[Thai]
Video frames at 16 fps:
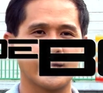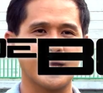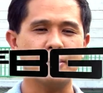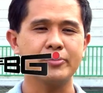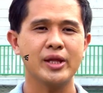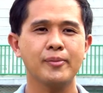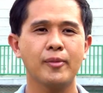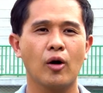ค
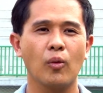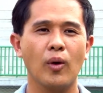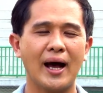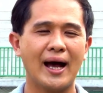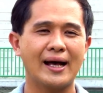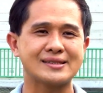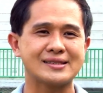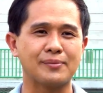รับที่บอก
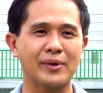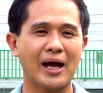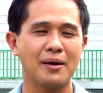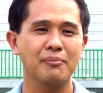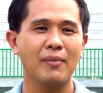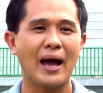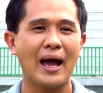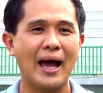ว่าสำ
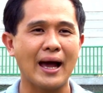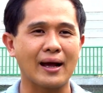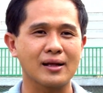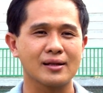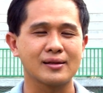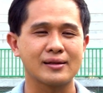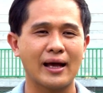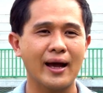คัญมาก
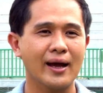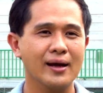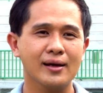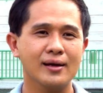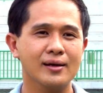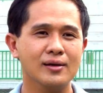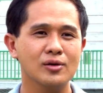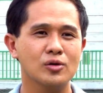ทั้ง
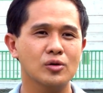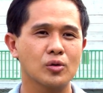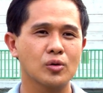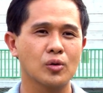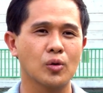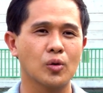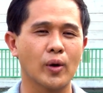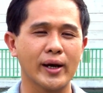
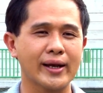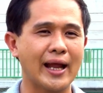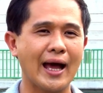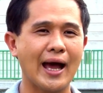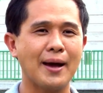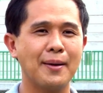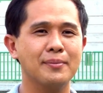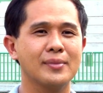ขวด
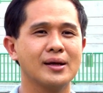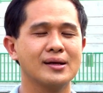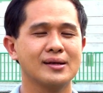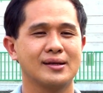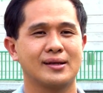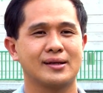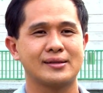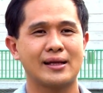น้ำ
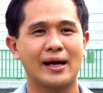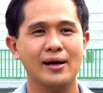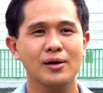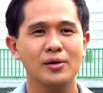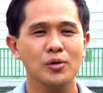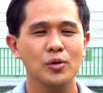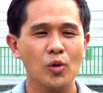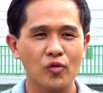ทั้ง
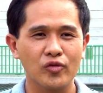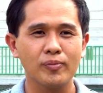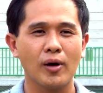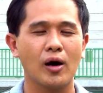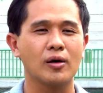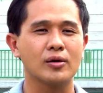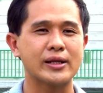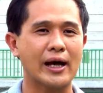ลูกฟุต
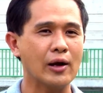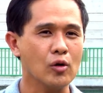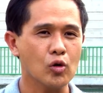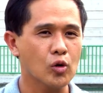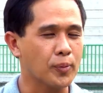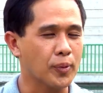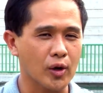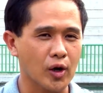บอล ทั้ง
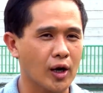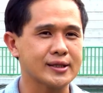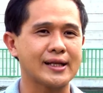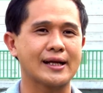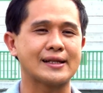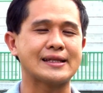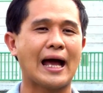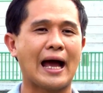อุปกร
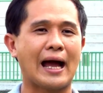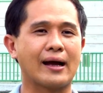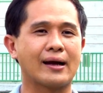ณ์ต่า